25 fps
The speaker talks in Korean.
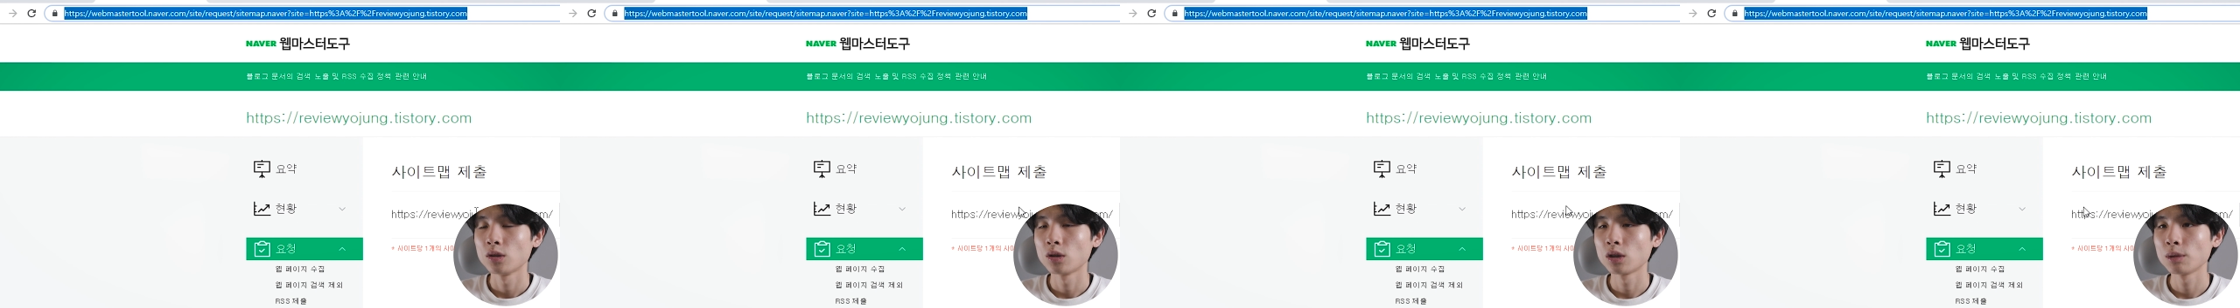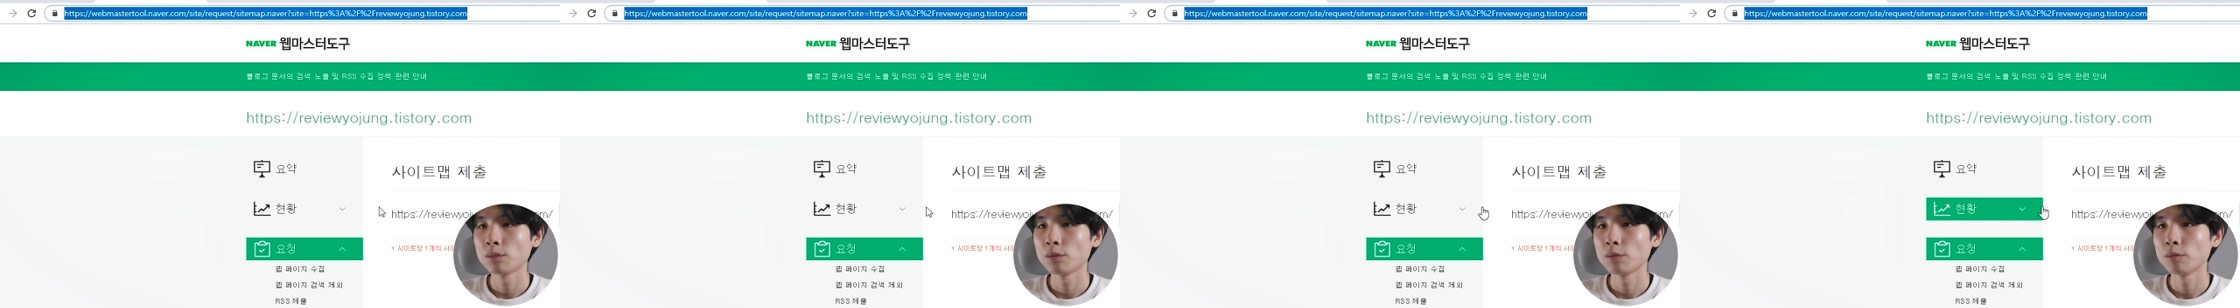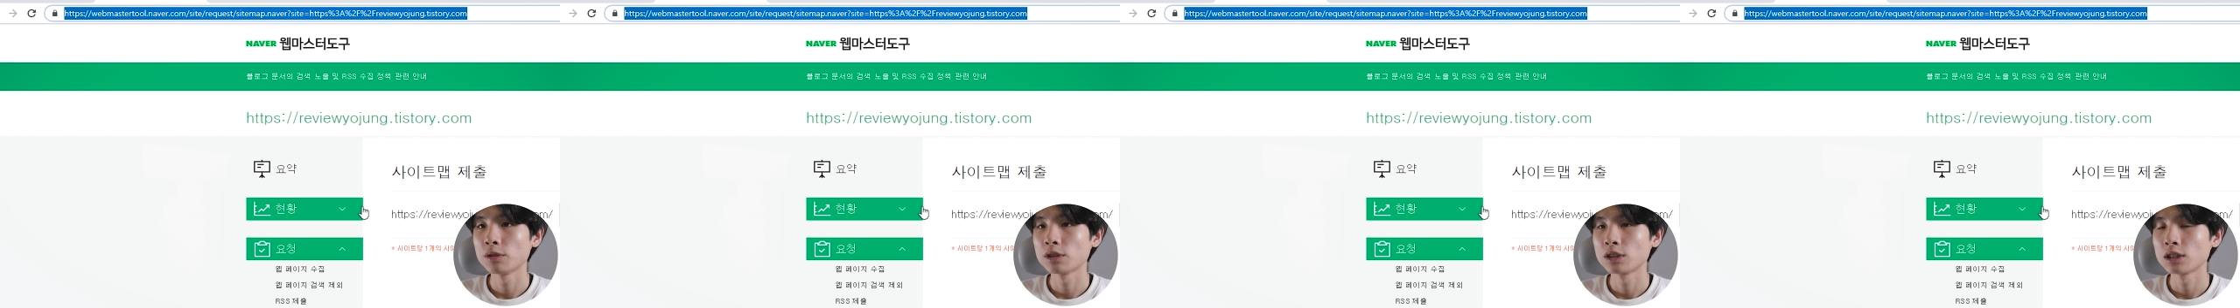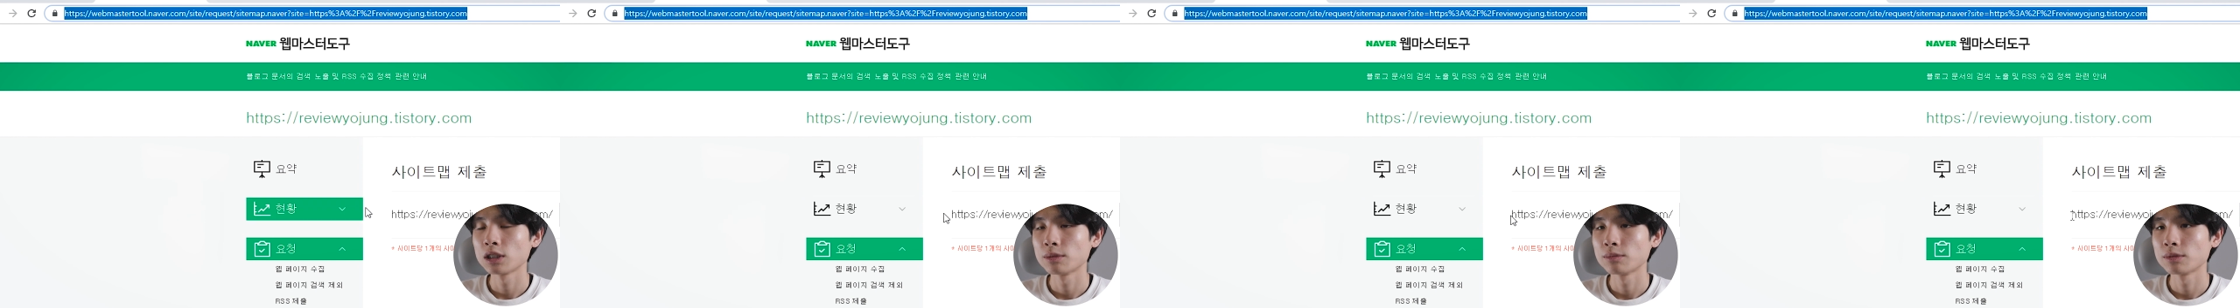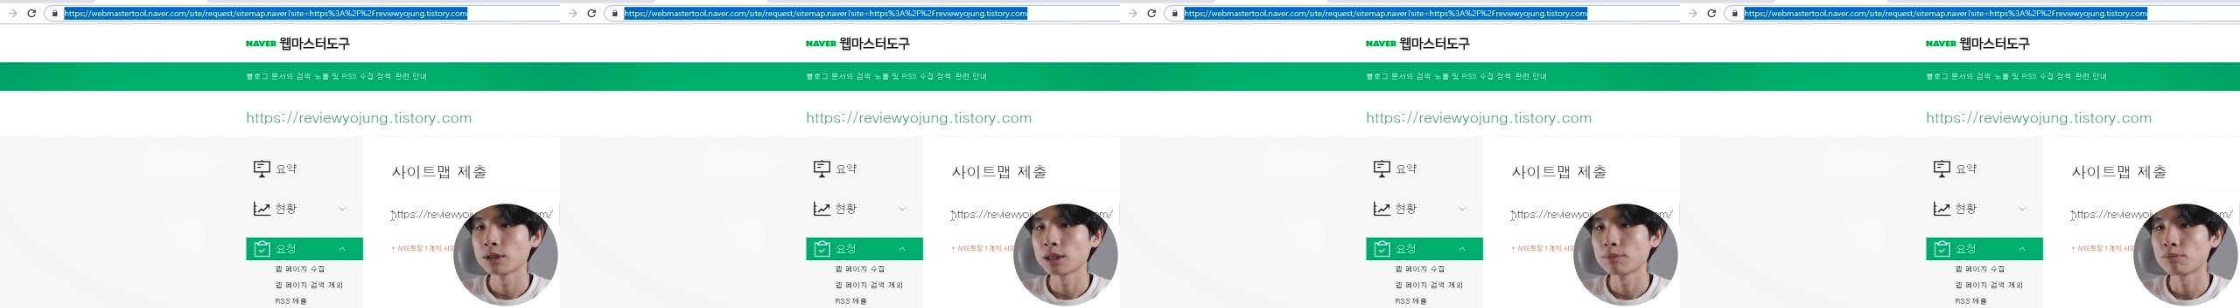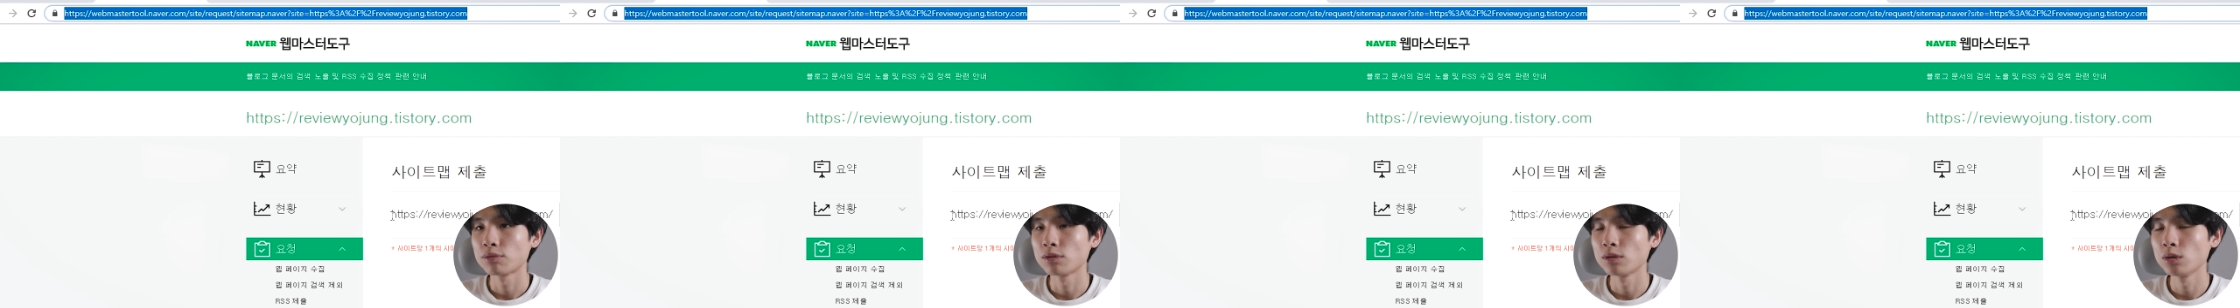여기 보면 지금
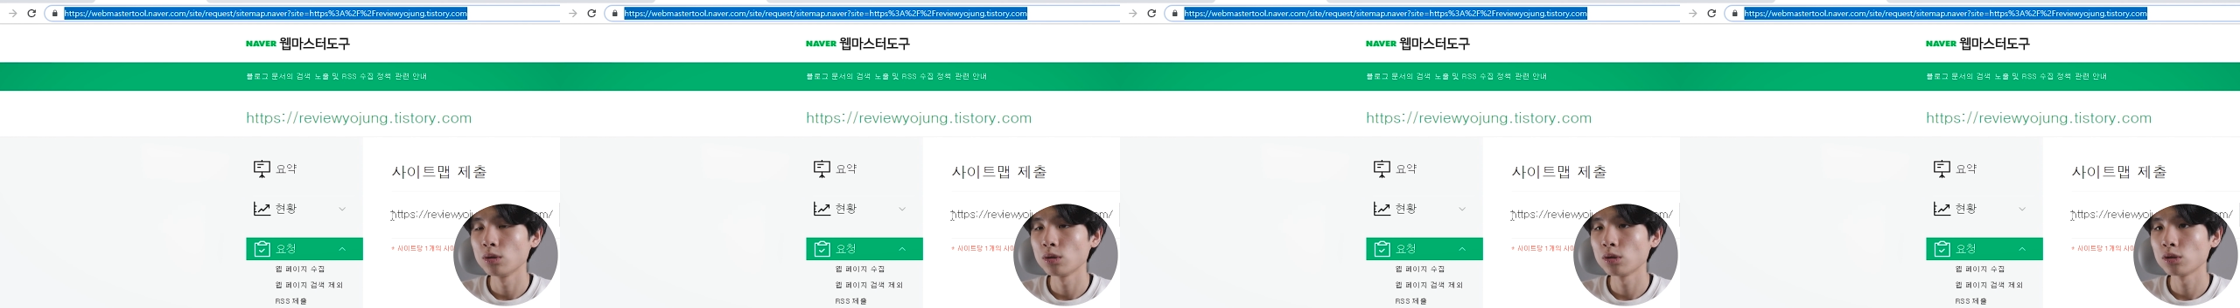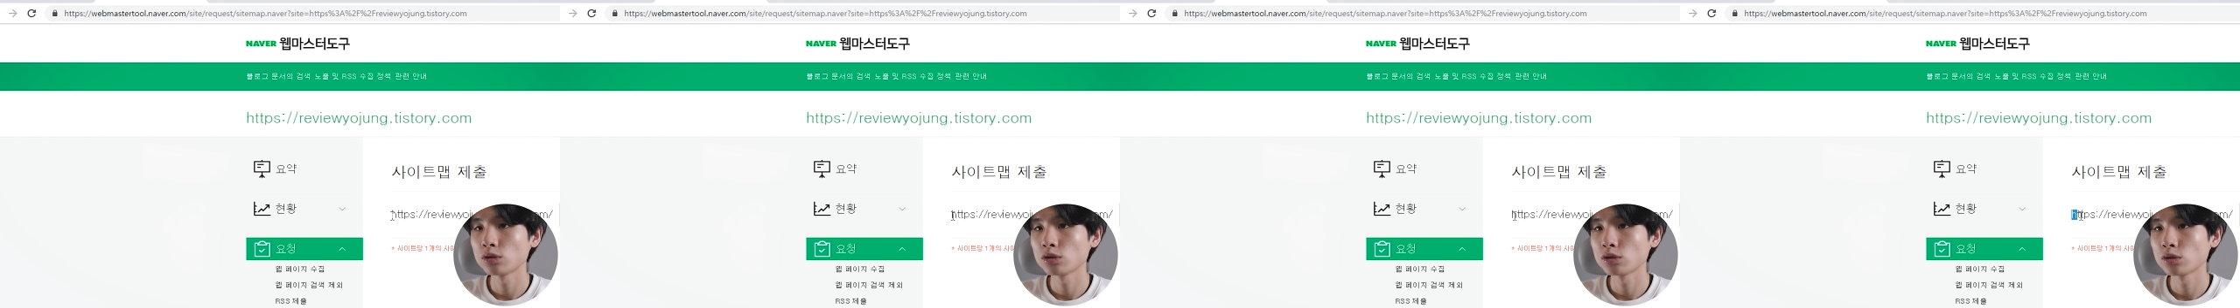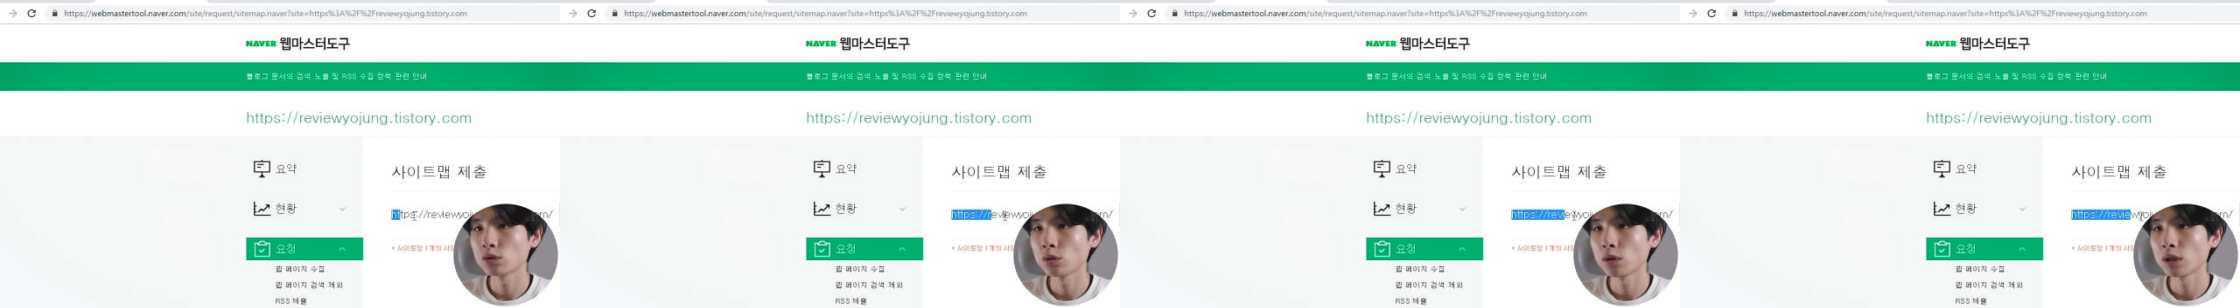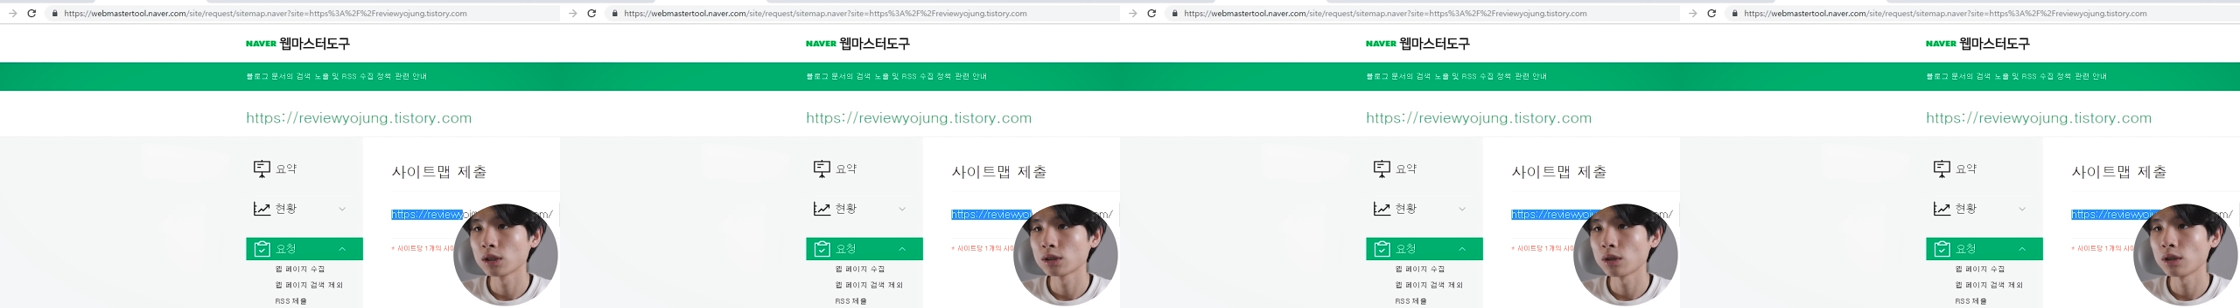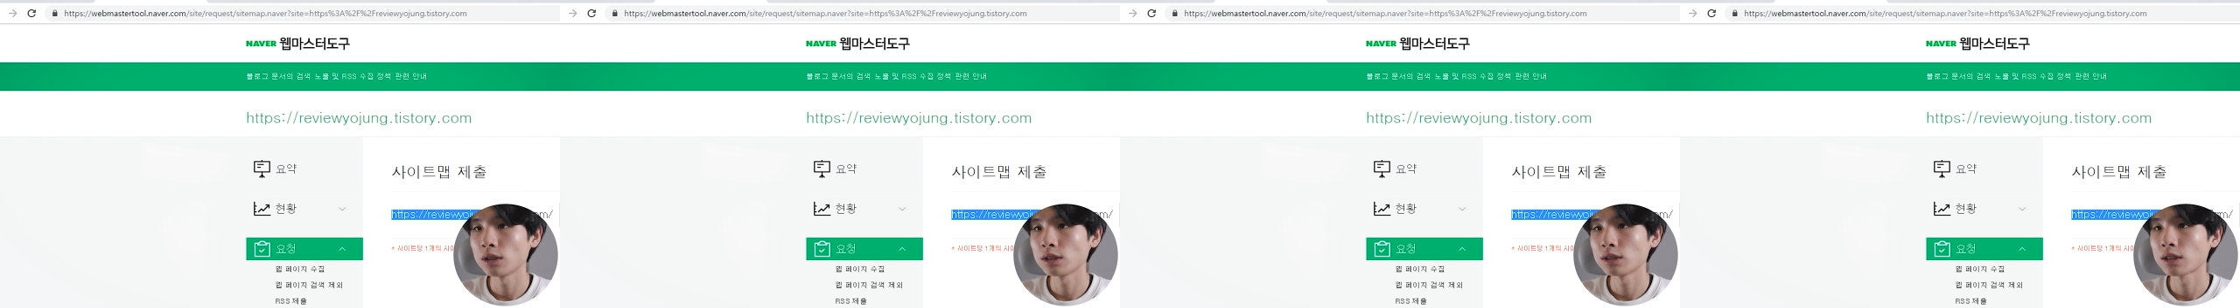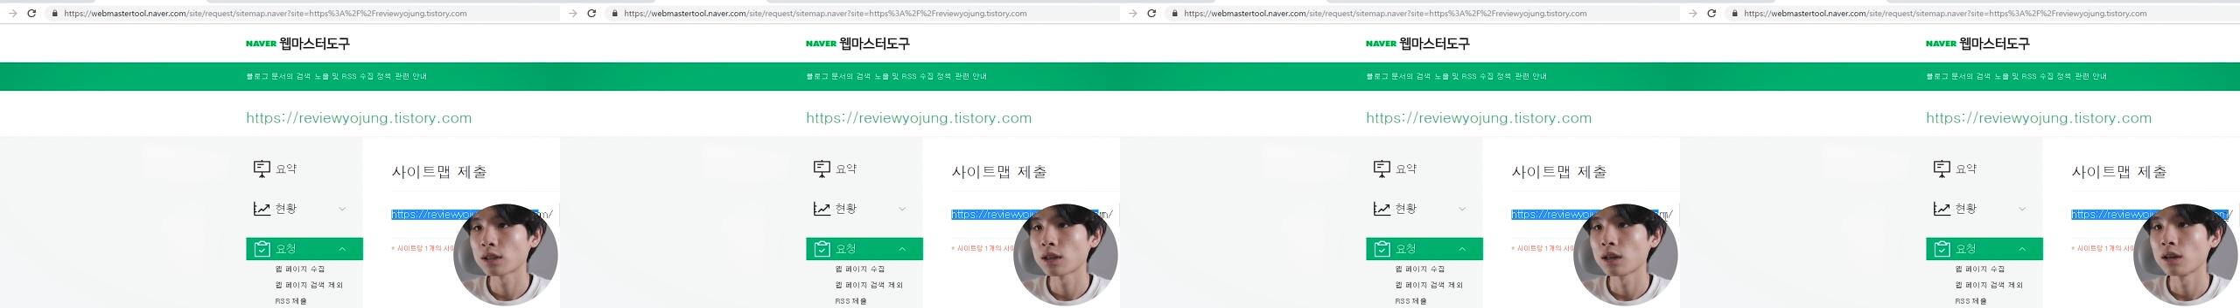제 블로그 주소가
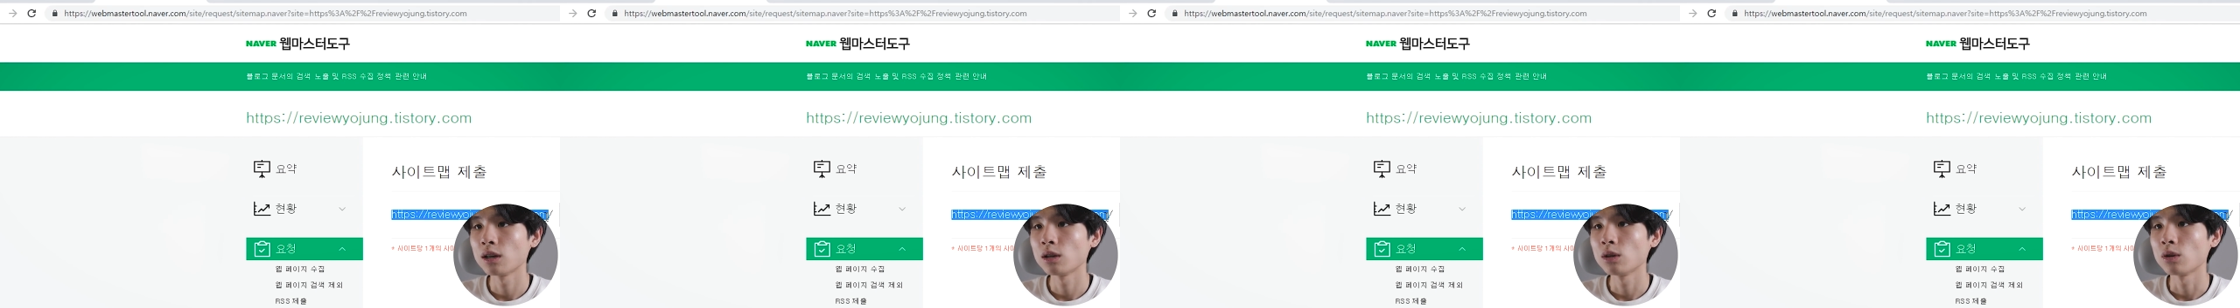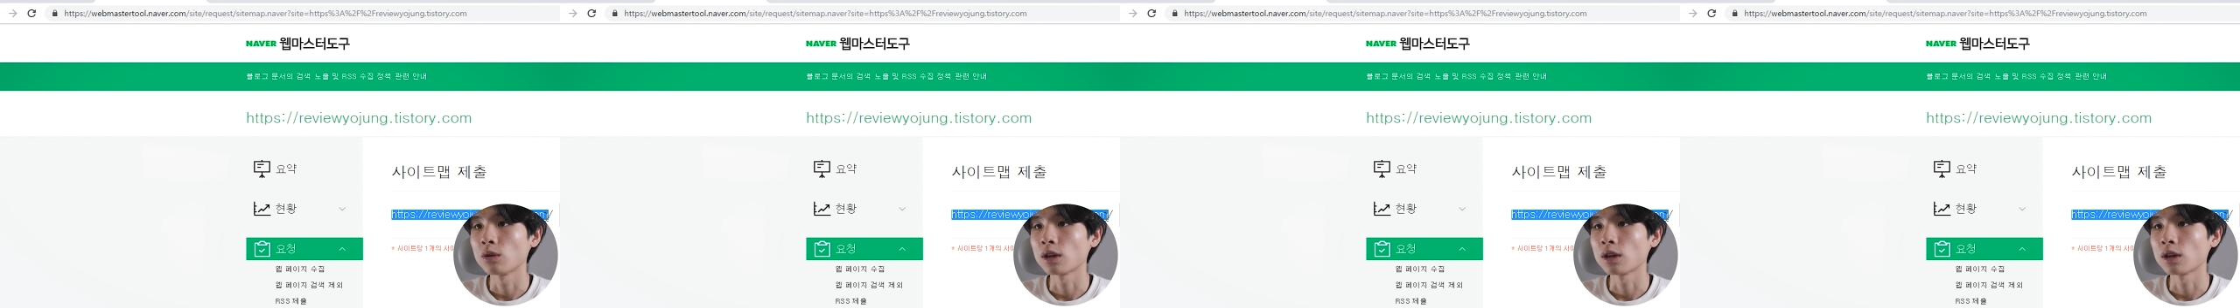써있잖아요.